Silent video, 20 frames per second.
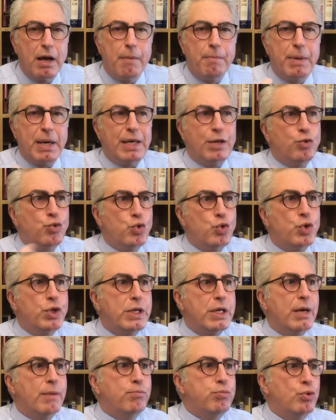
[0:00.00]
Peki
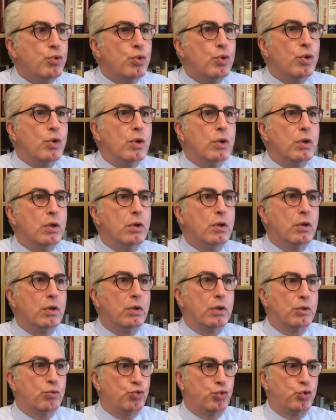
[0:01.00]
Türkiye bu e,
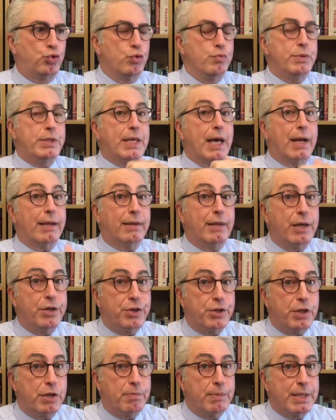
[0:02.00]
tutum
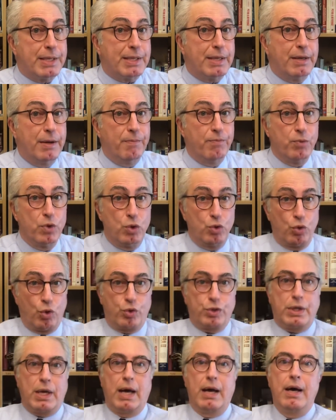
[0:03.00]
sertleştirmesini
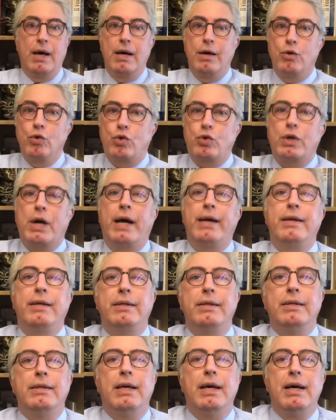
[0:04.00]
yoksa
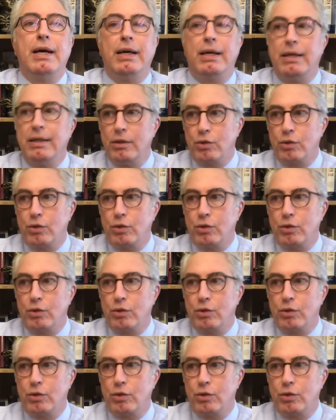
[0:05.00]
Ukrayna'nın e,